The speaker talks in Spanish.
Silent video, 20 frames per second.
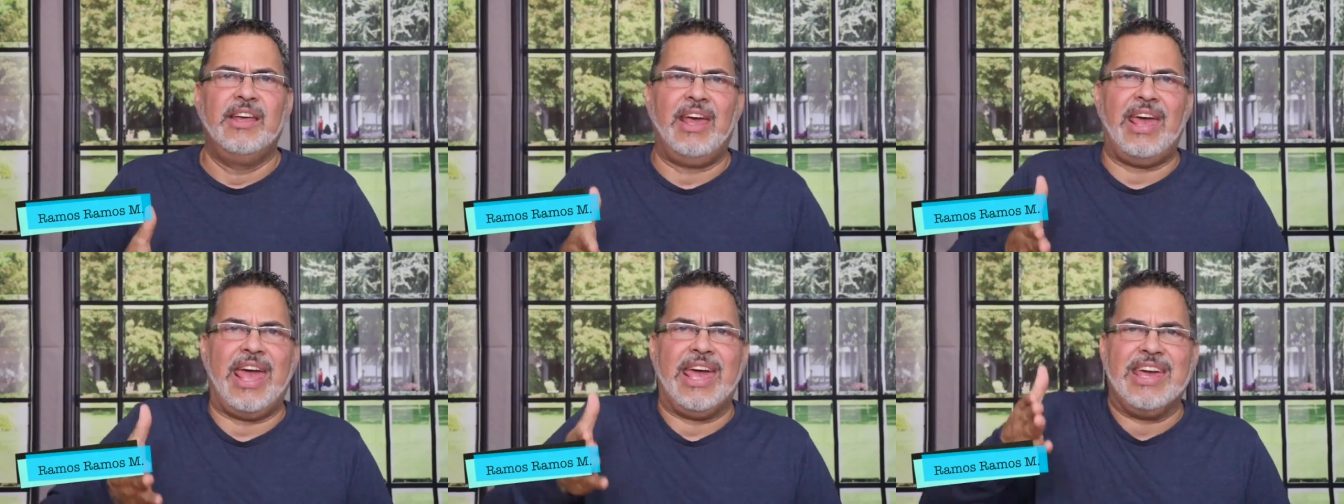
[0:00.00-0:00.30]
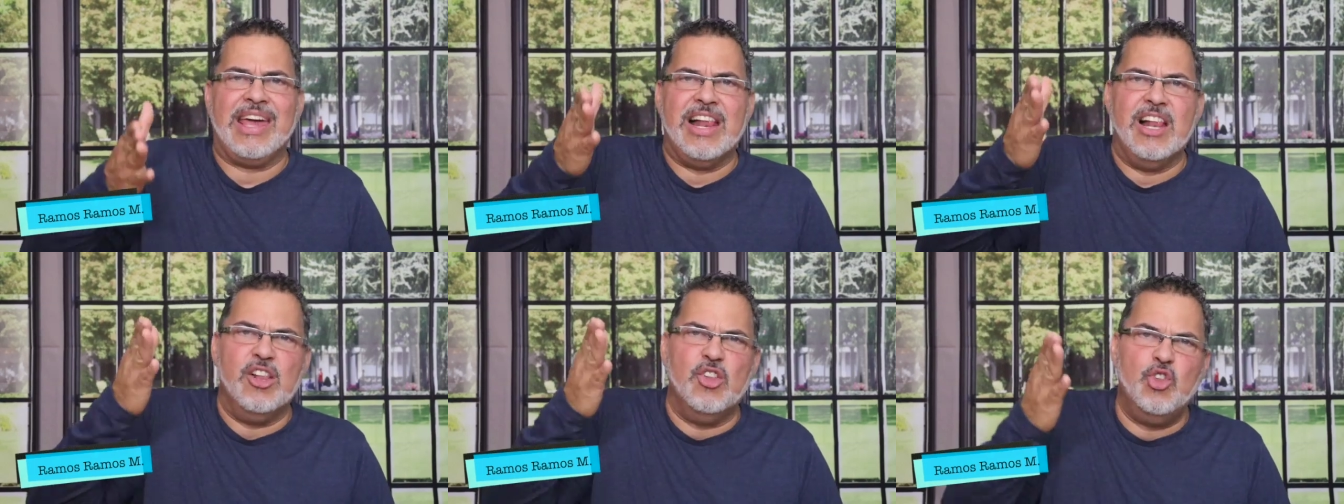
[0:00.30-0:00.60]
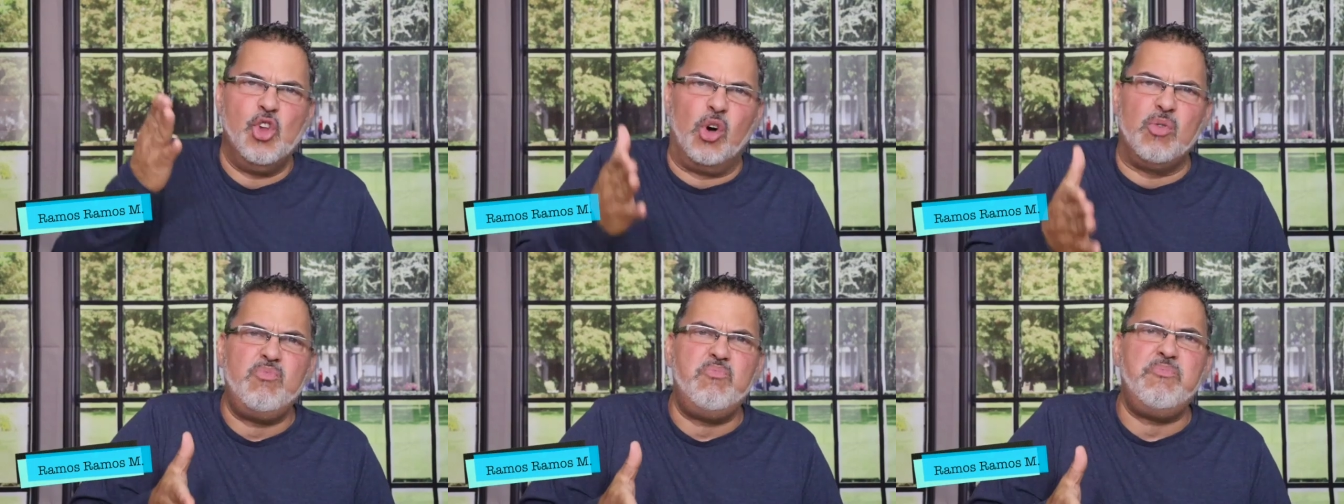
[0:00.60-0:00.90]
en el
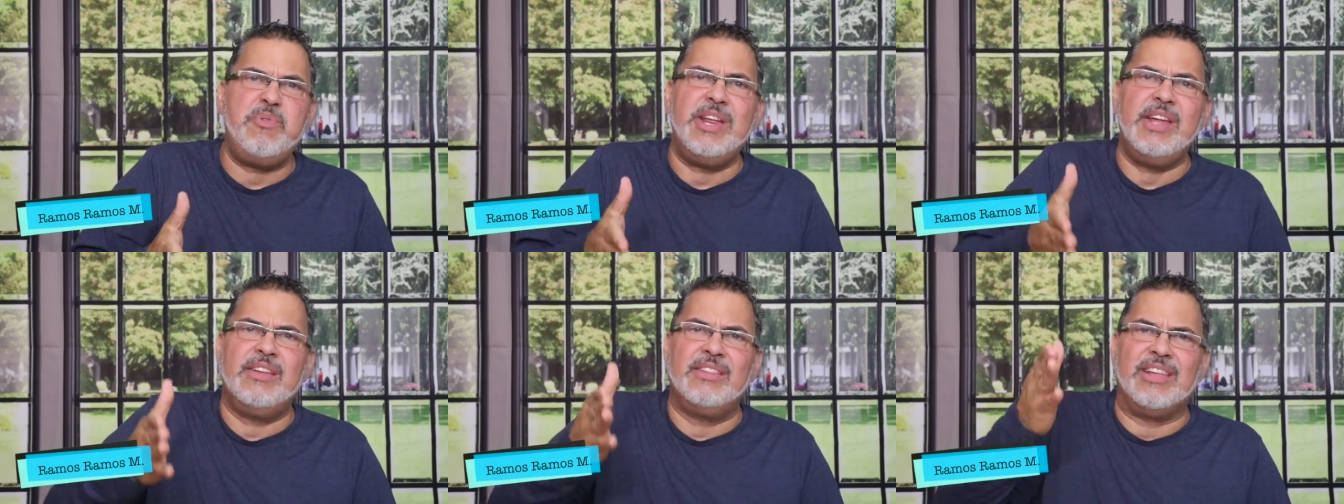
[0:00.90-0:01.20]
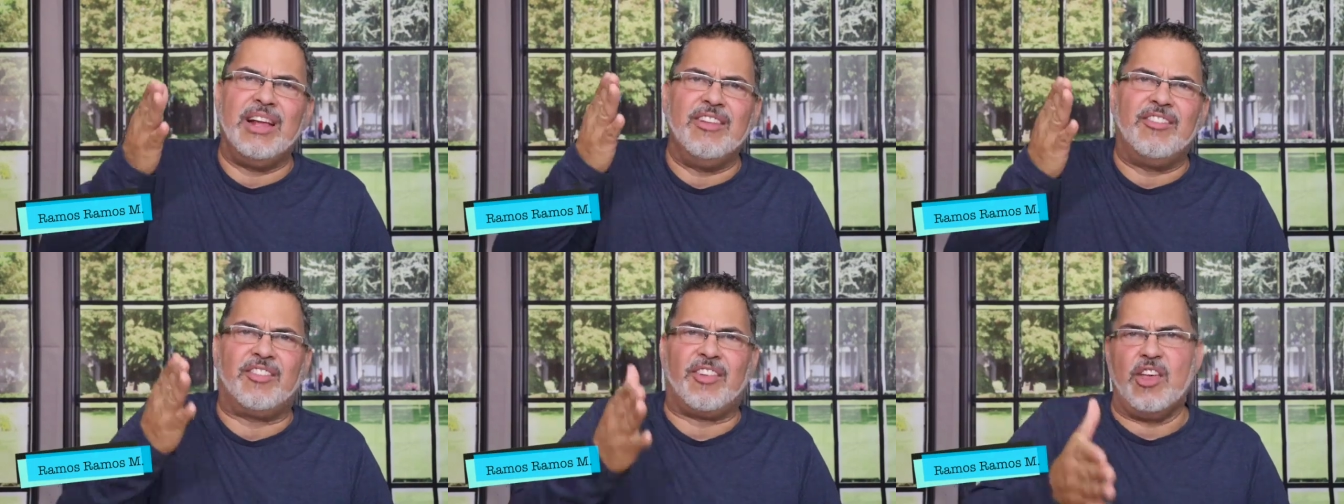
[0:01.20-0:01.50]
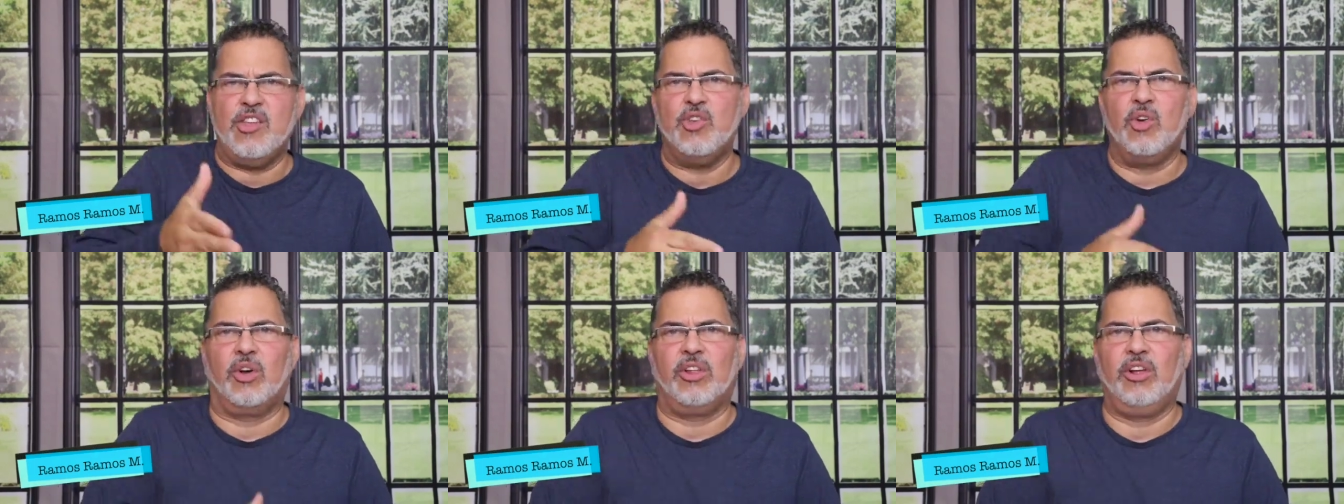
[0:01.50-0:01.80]
nombre del
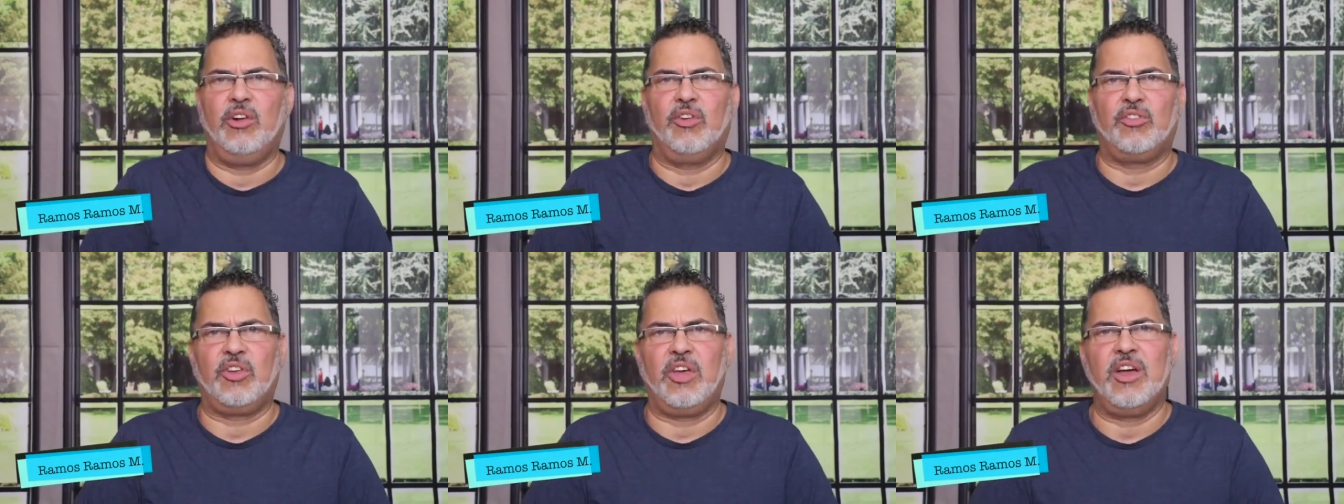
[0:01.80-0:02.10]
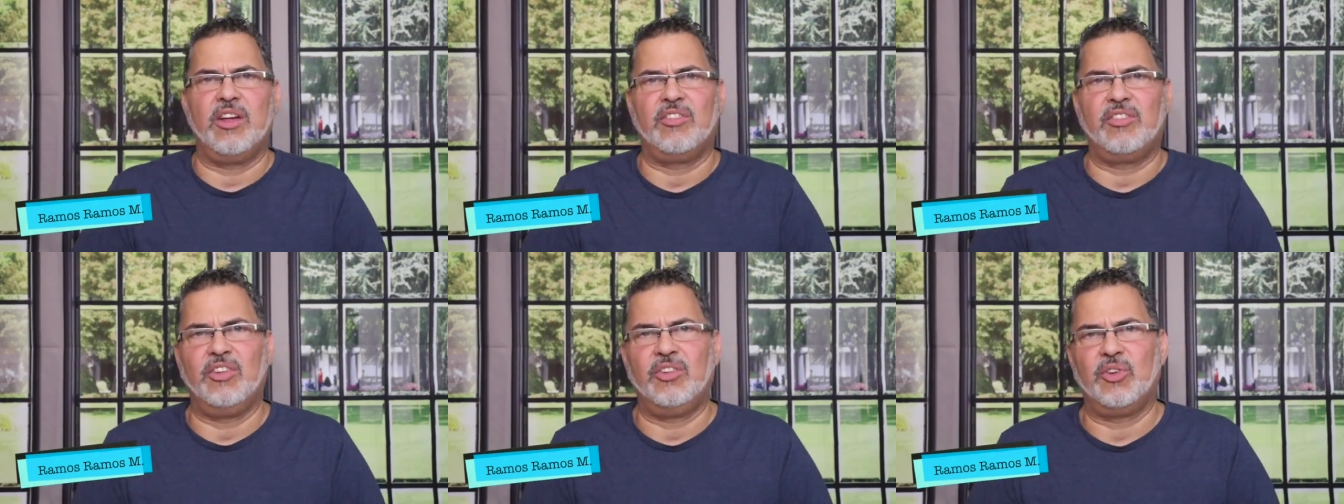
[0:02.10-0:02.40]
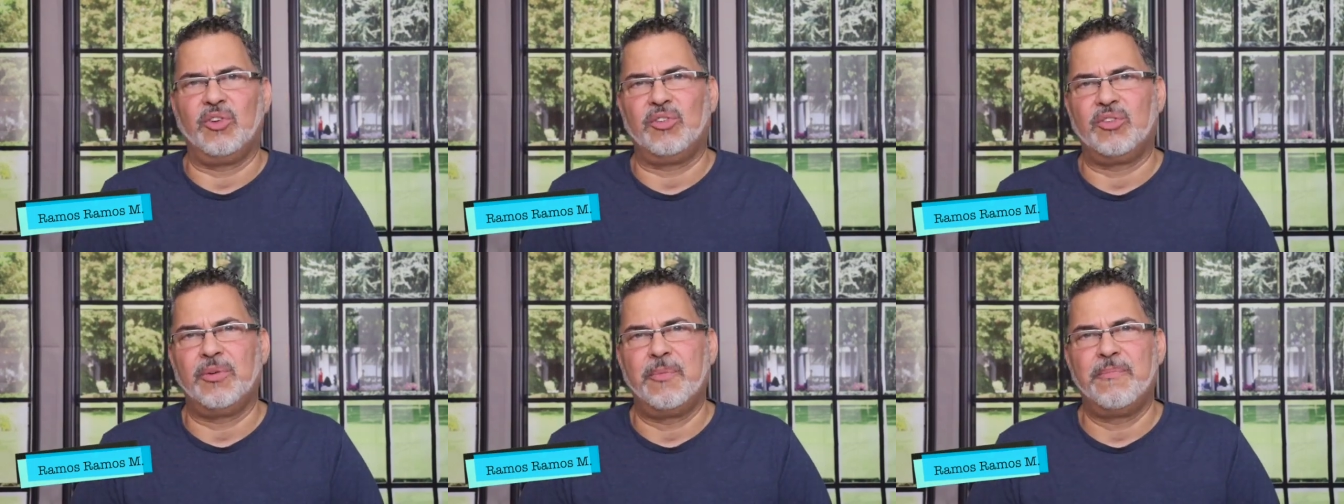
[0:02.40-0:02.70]
Señor de los
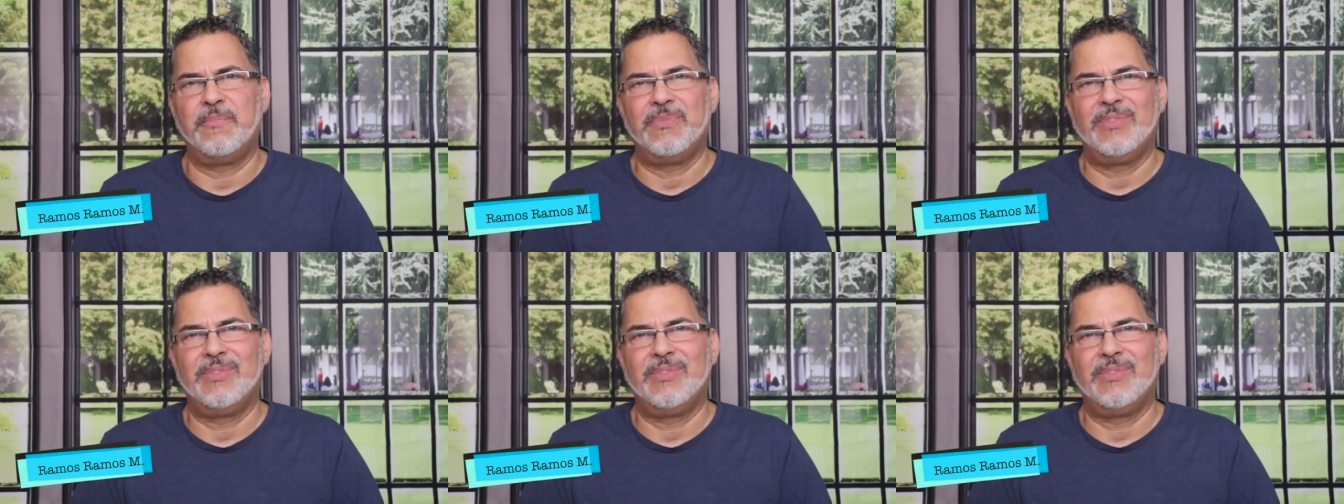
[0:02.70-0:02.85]
ejércitos.